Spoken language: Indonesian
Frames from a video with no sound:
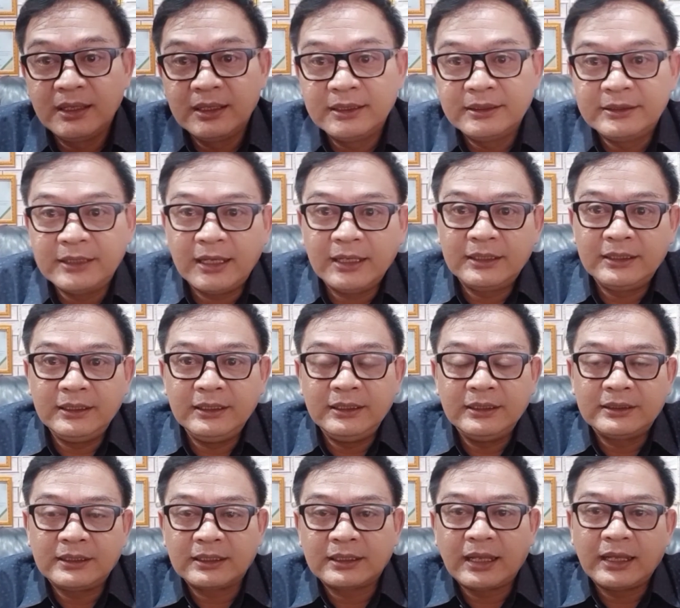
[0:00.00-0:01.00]
Jadi
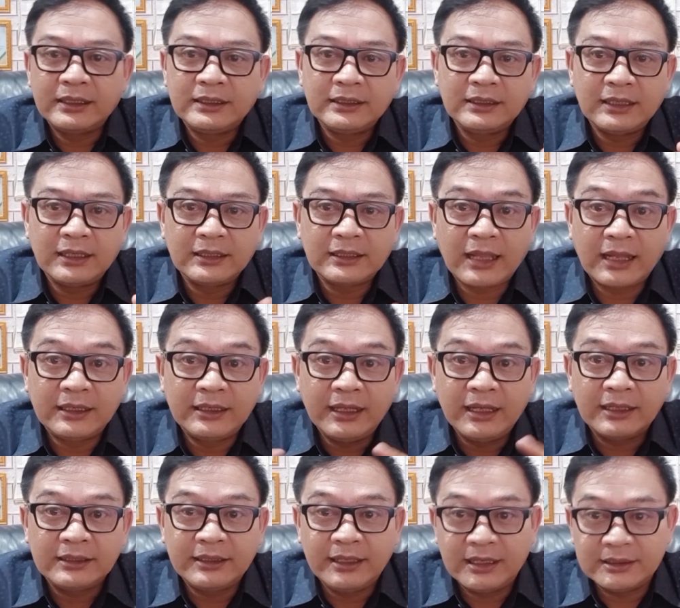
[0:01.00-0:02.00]
terkait dengan
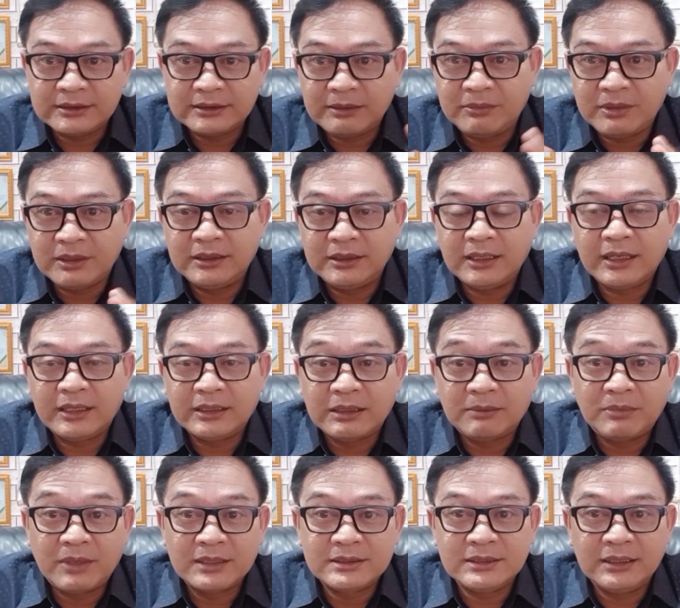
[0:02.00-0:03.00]
KDRT ya sahabat ya, kita
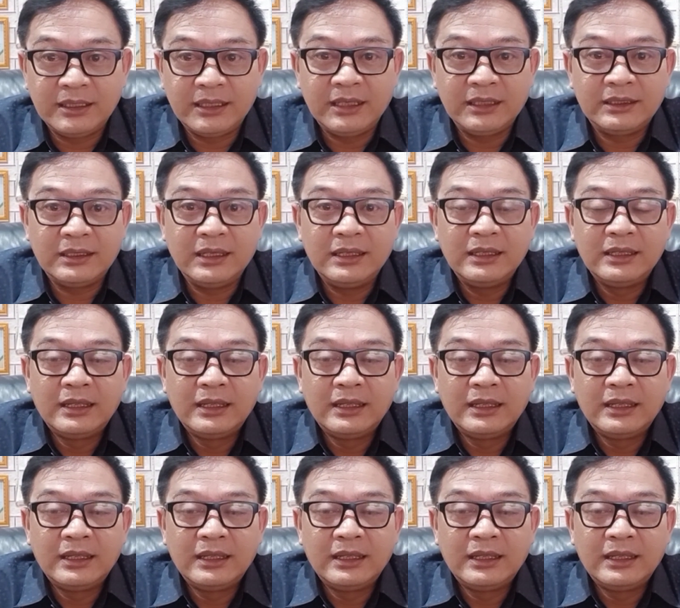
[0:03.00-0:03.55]
bahas sedikit ya.